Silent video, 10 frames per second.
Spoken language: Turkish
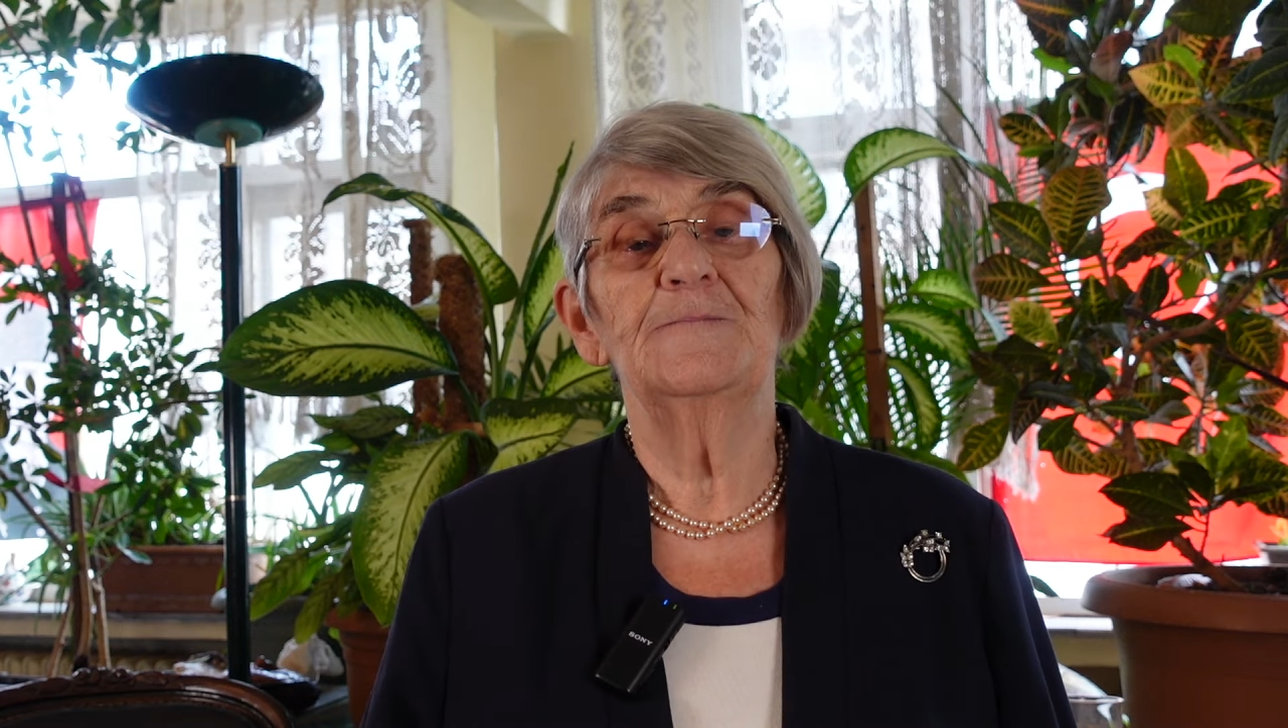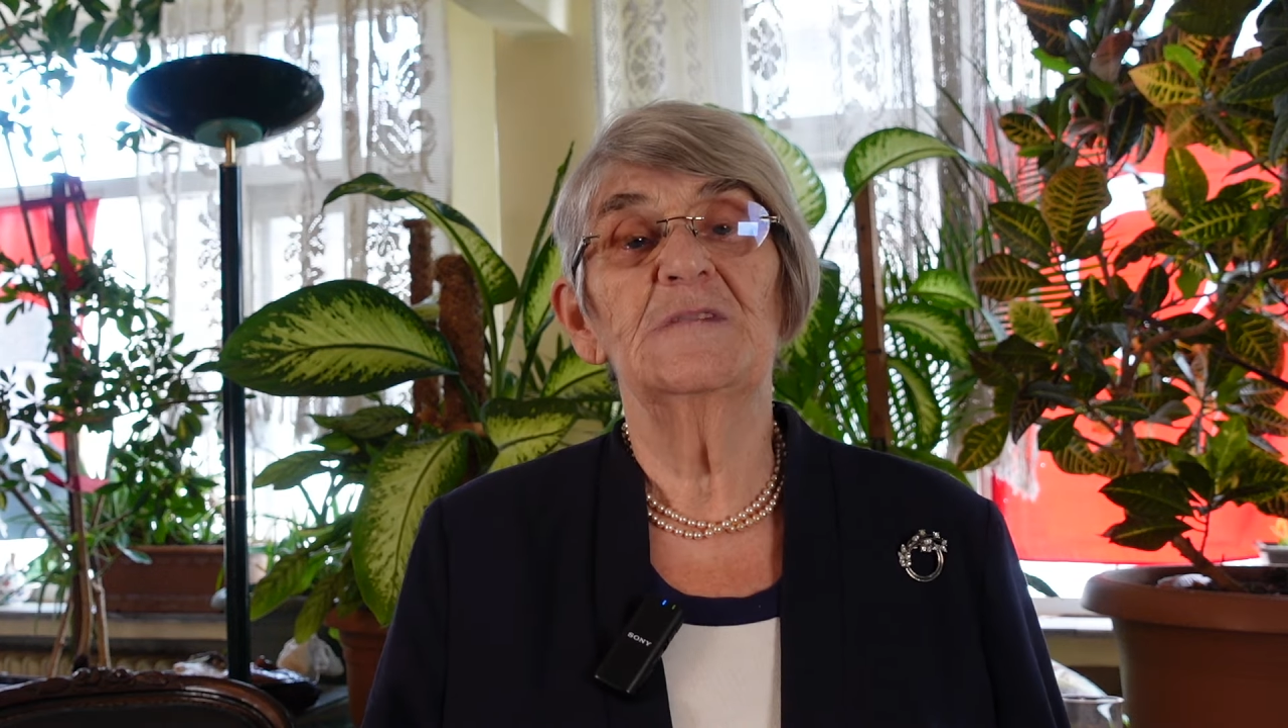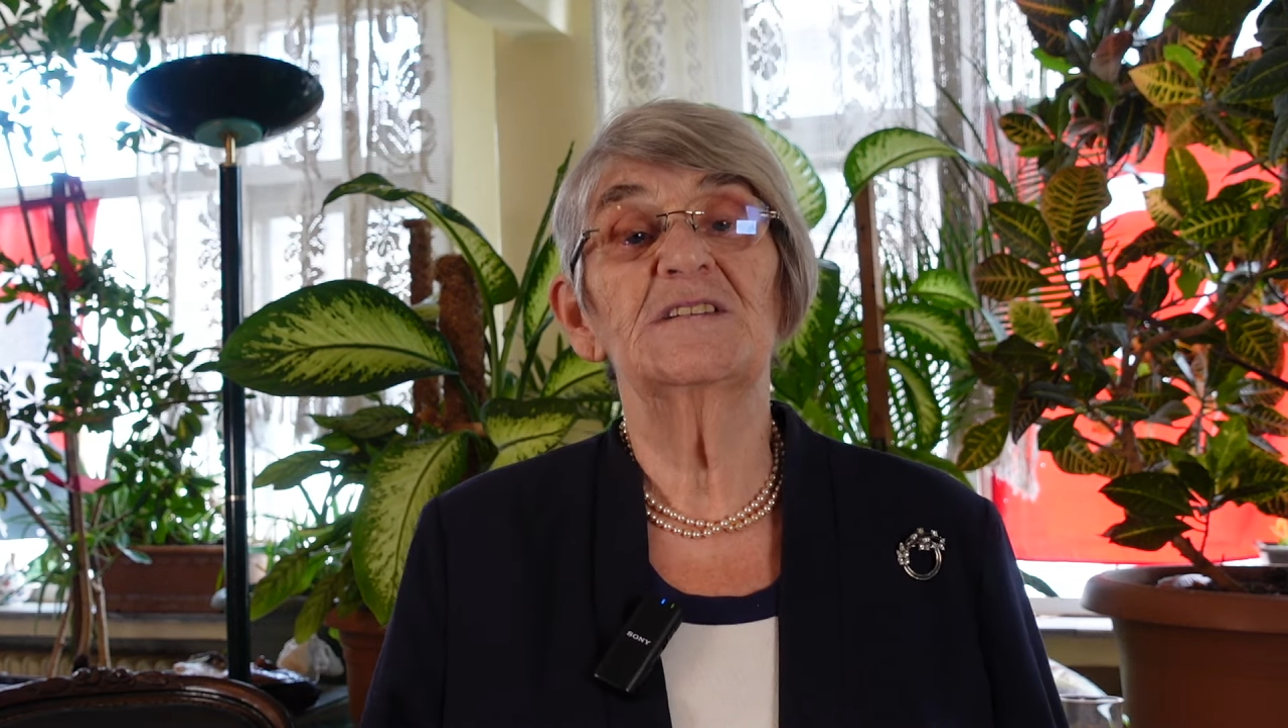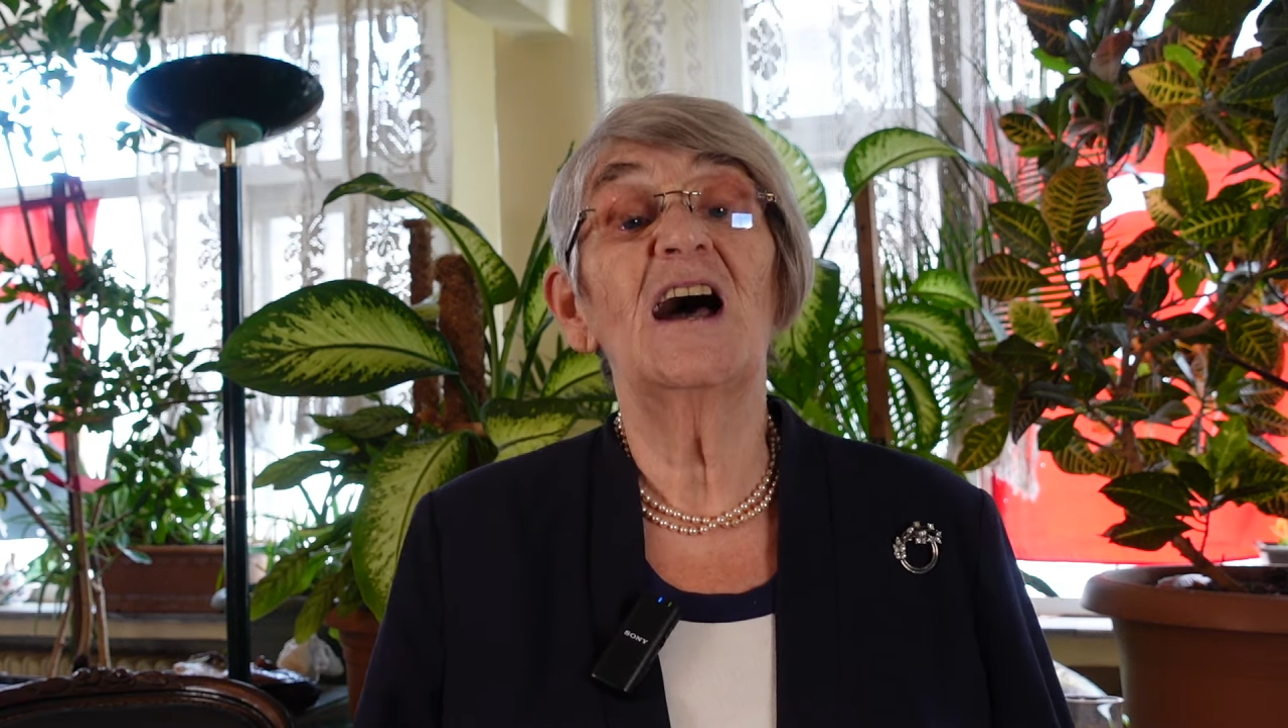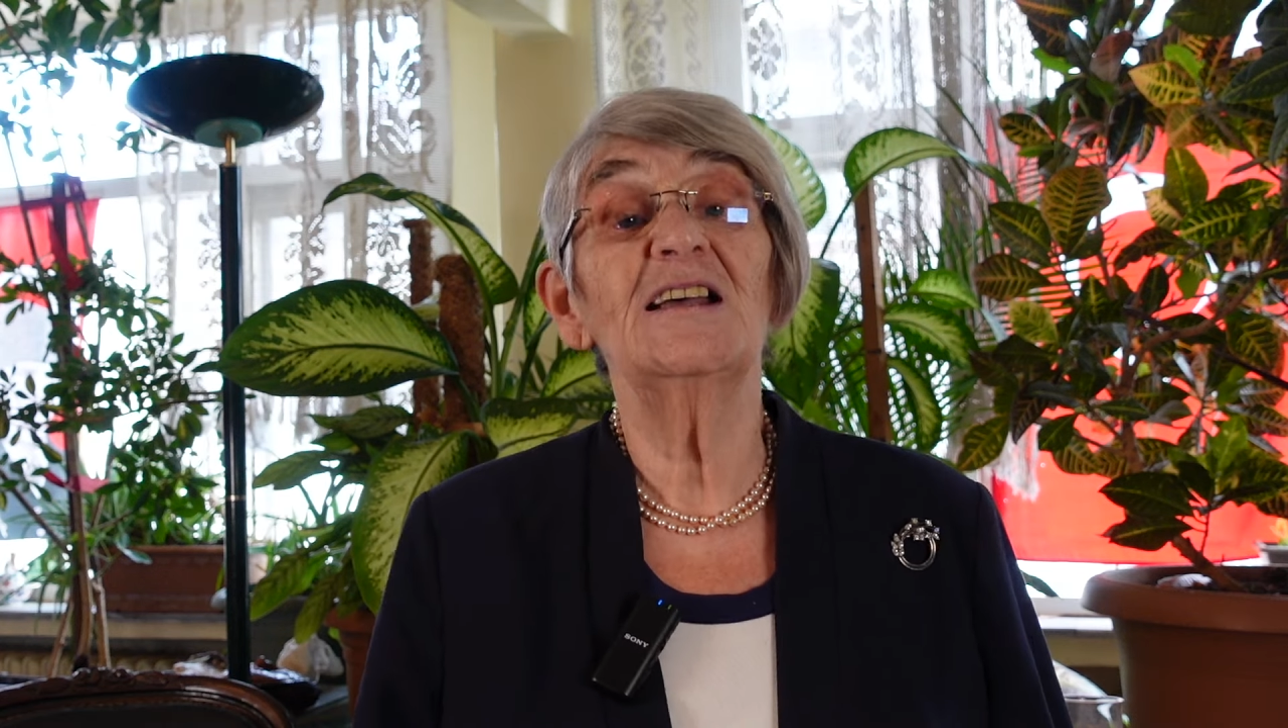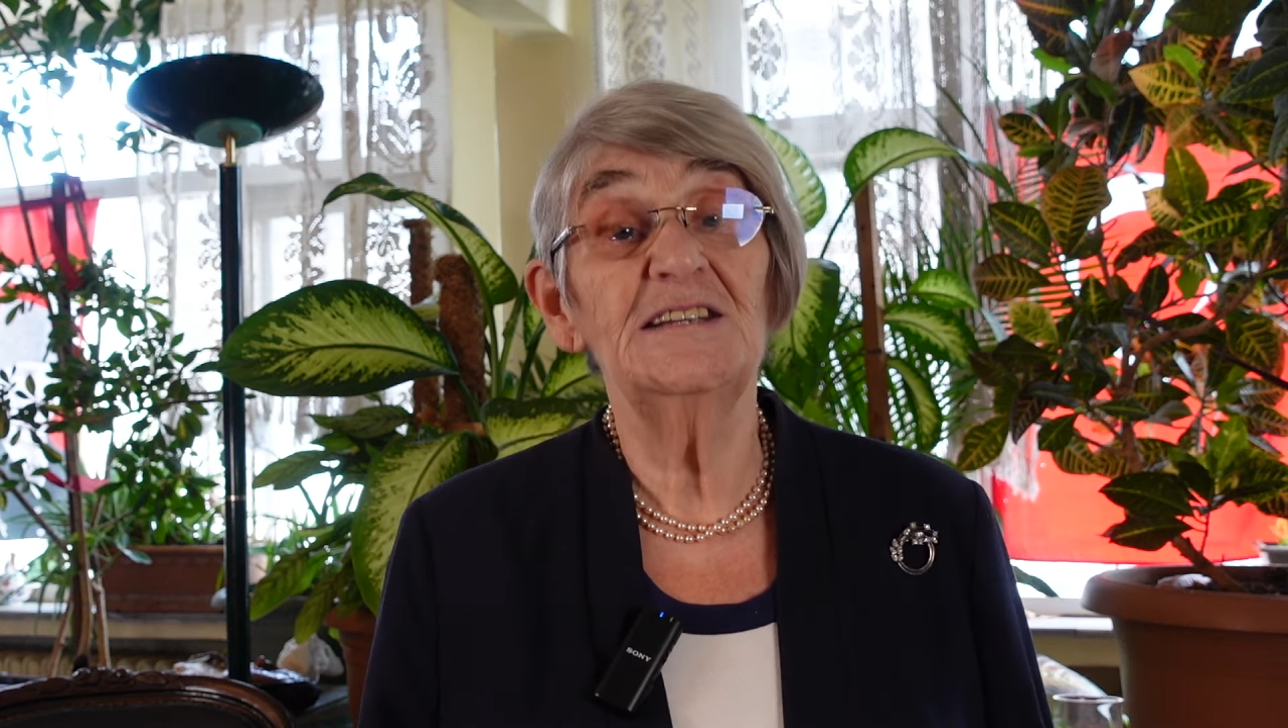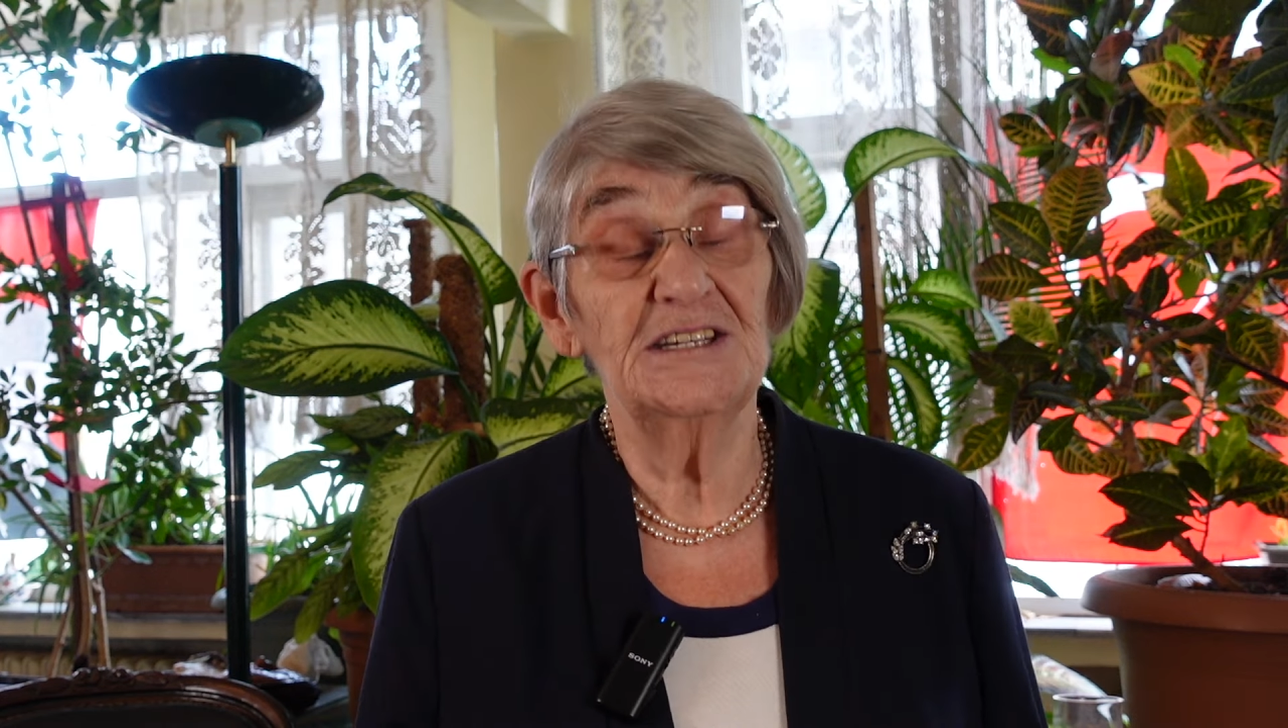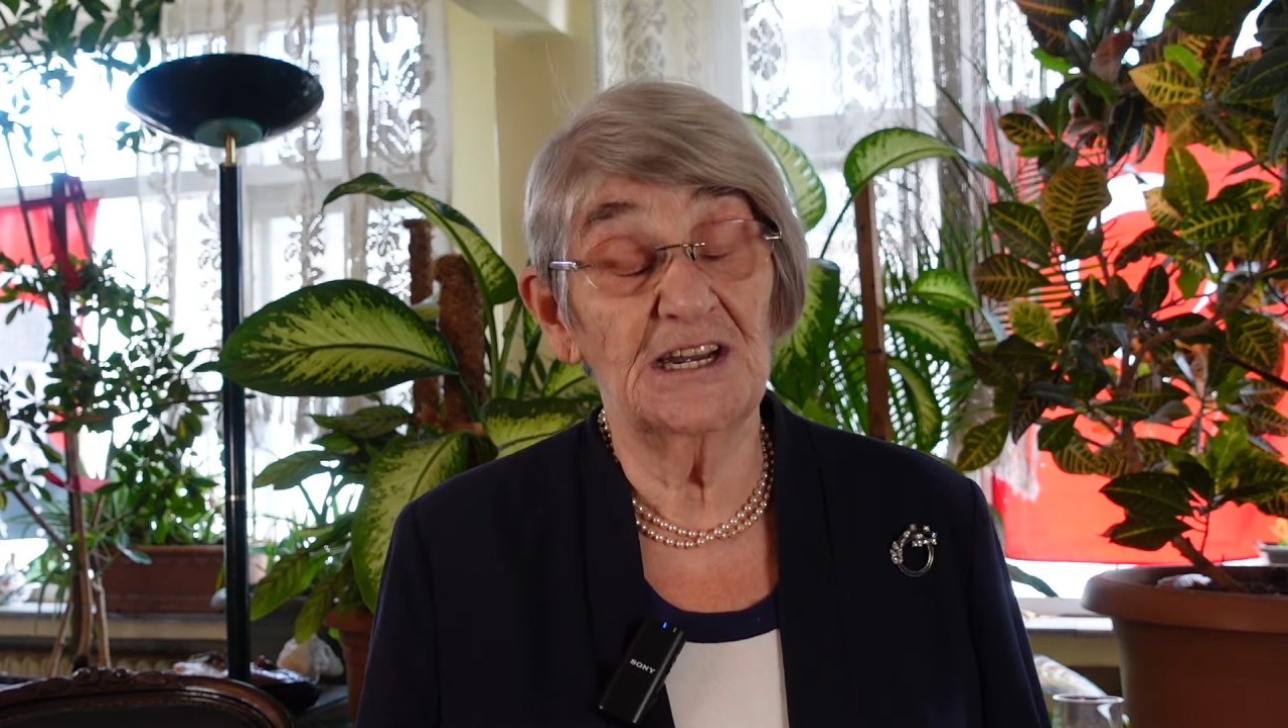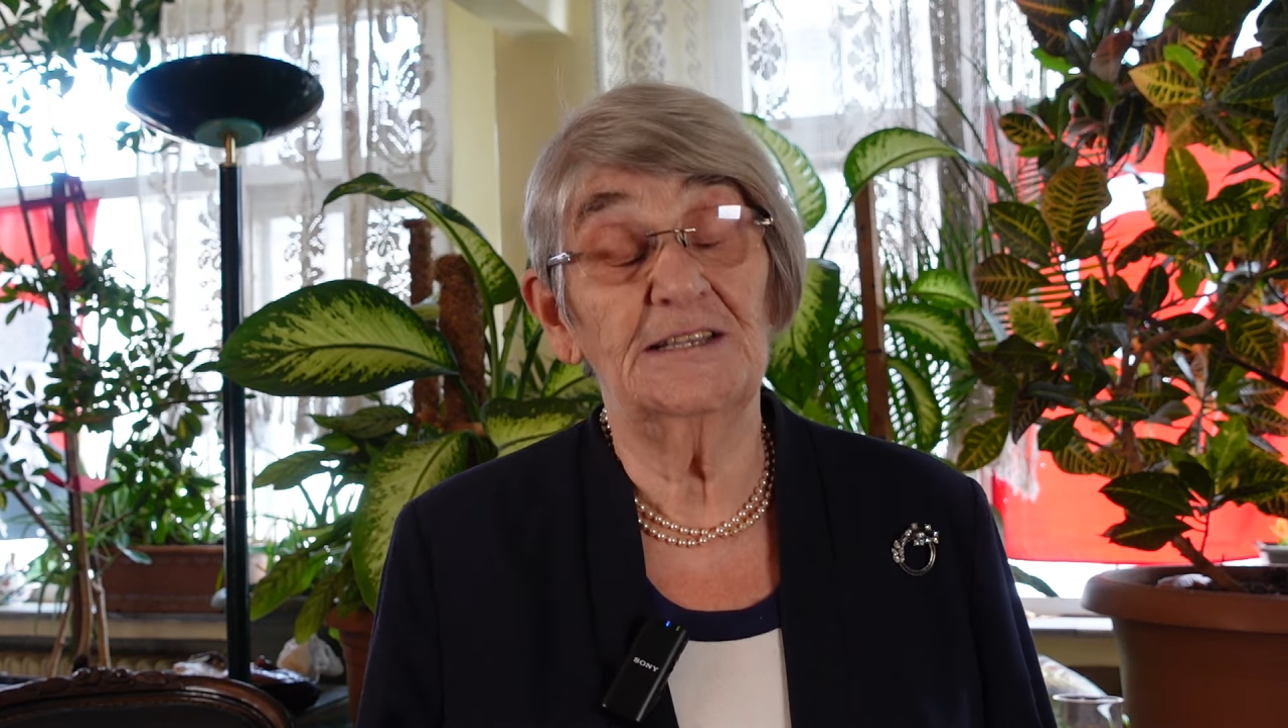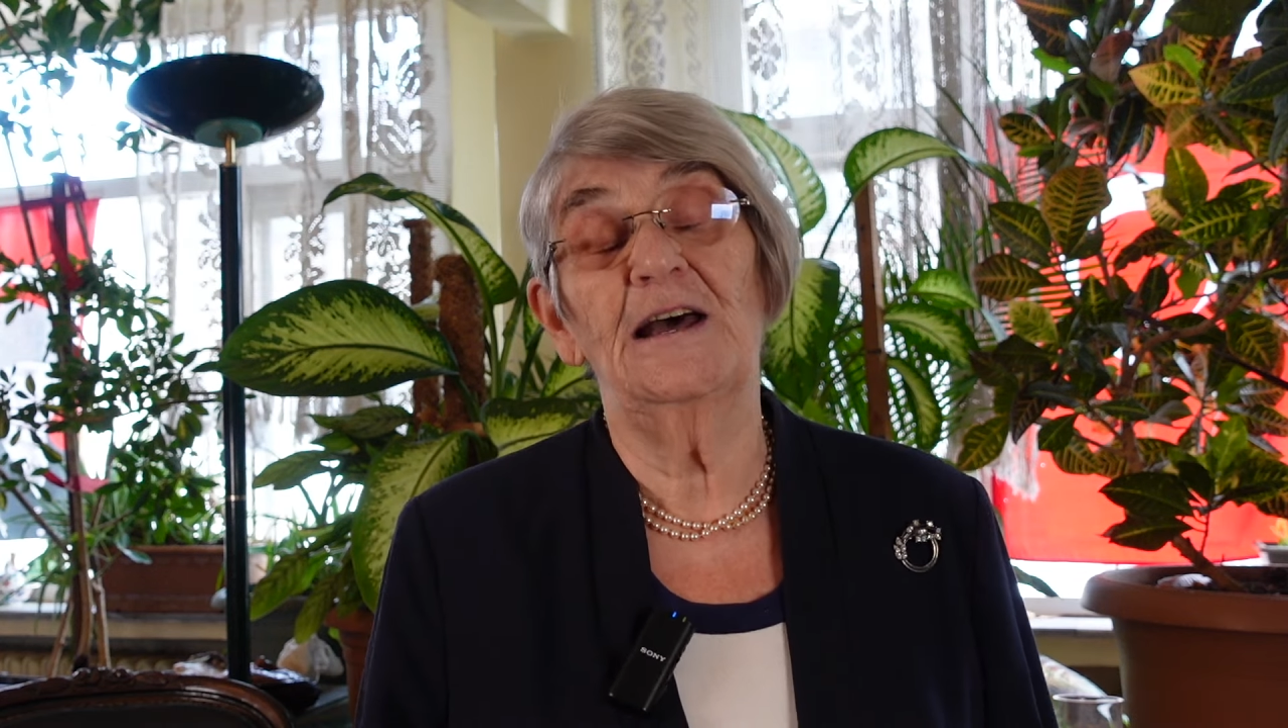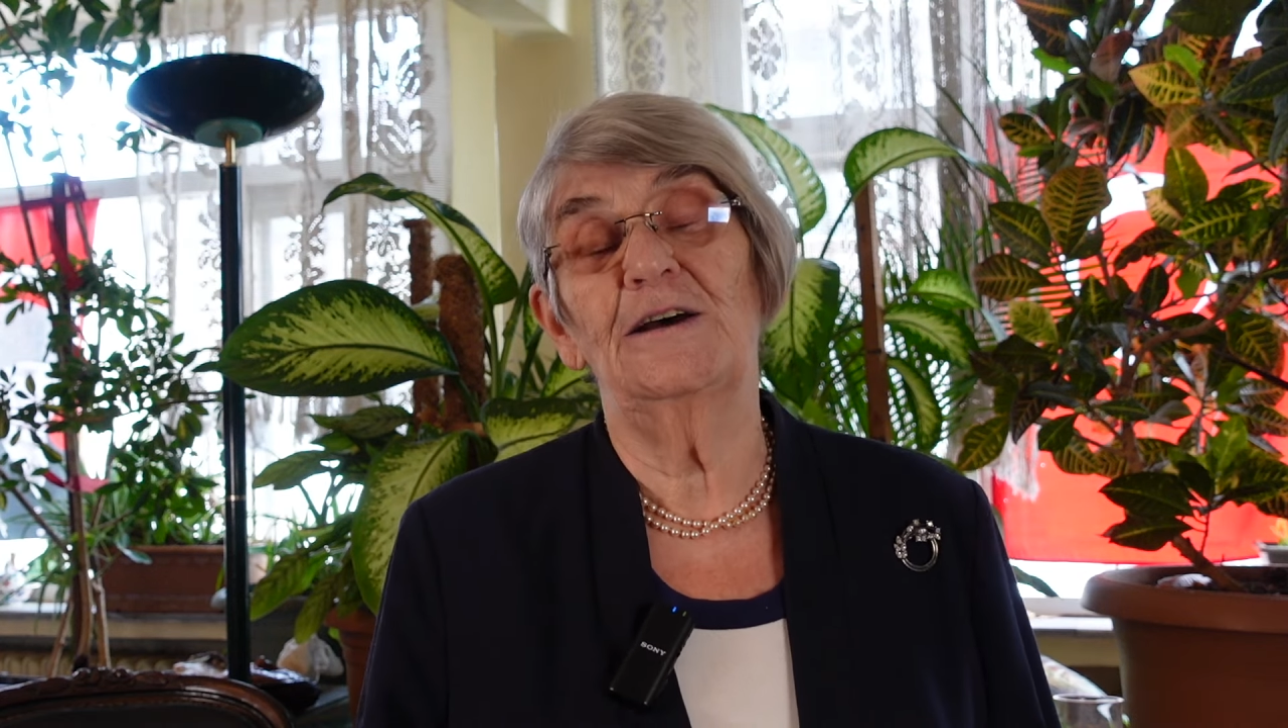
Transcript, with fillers: sağlayacak